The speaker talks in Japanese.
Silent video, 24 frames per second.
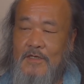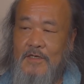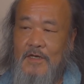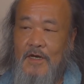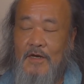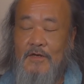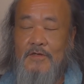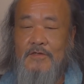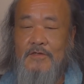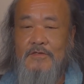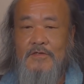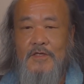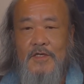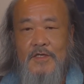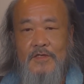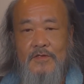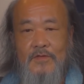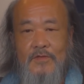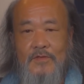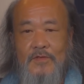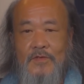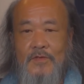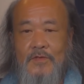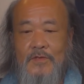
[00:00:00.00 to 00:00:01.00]
ある程
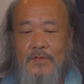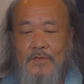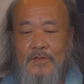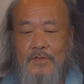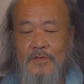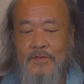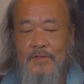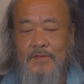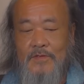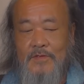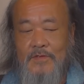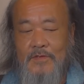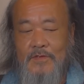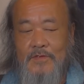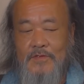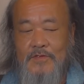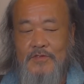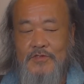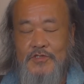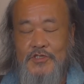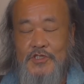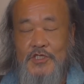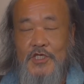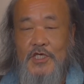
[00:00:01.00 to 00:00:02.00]
度の
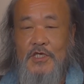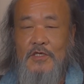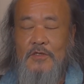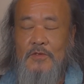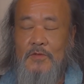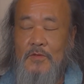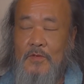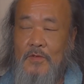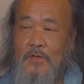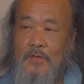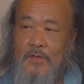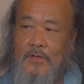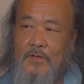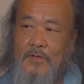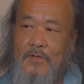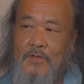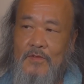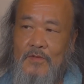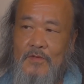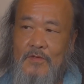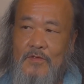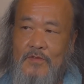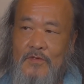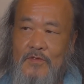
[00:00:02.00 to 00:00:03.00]
資金を
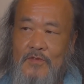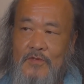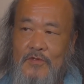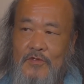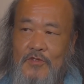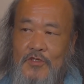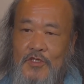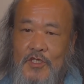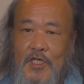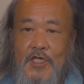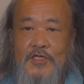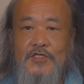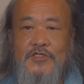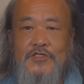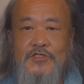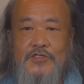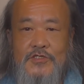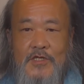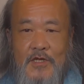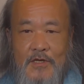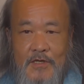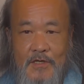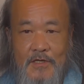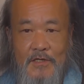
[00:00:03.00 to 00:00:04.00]
手にし
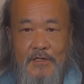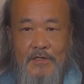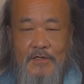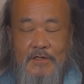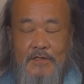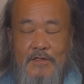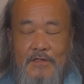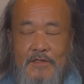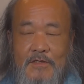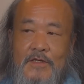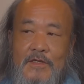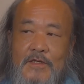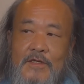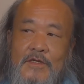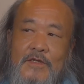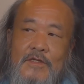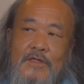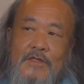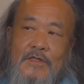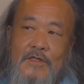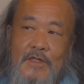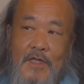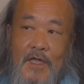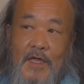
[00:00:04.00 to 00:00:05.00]
てね
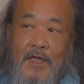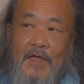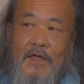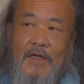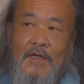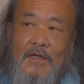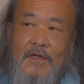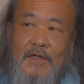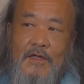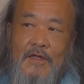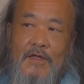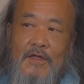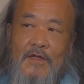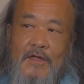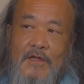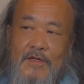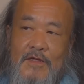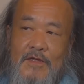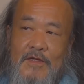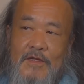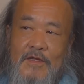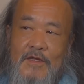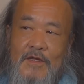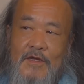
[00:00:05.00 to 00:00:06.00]
で
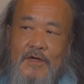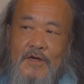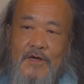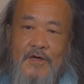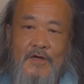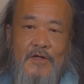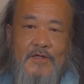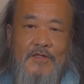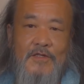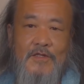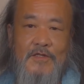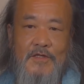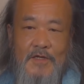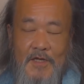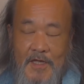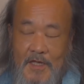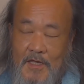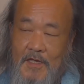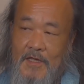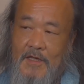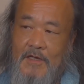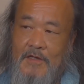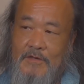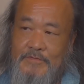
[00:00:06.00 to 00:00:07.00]
体だ
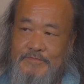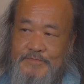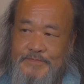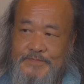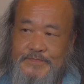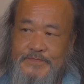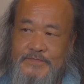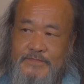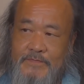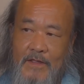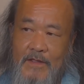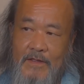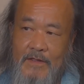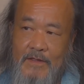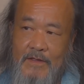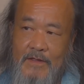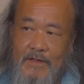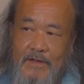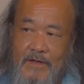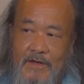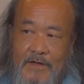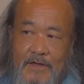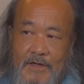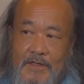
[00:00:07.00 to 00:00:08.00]
け
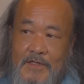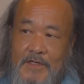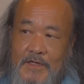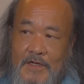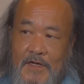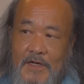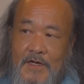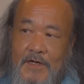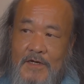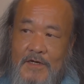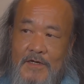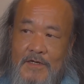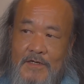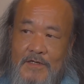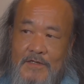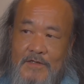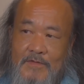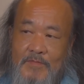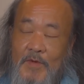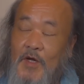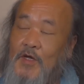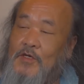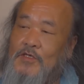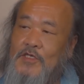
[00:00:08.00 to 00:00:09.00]
体が
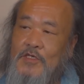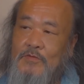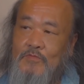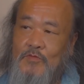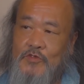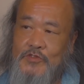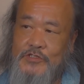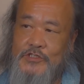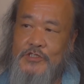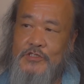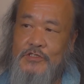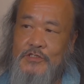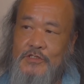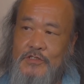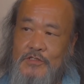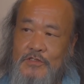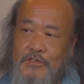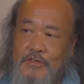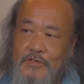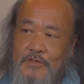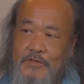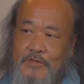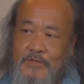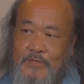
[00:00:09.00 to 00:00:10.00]
まあ気持ち
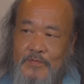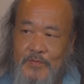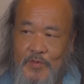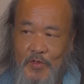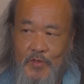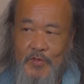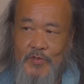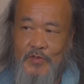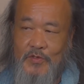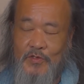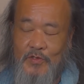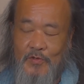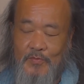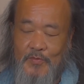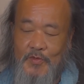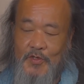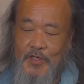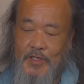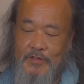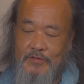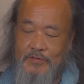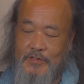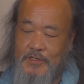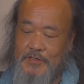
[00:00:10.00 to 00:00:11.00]
も
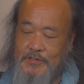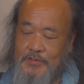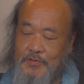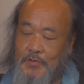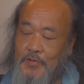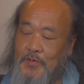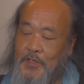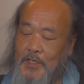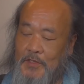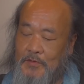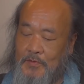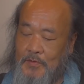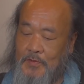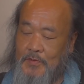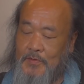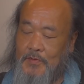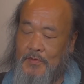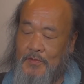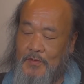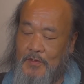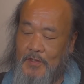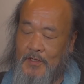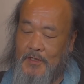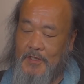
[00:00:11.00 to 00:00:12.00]
伴うでしょうけ
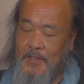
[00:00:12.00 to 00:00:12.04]
ど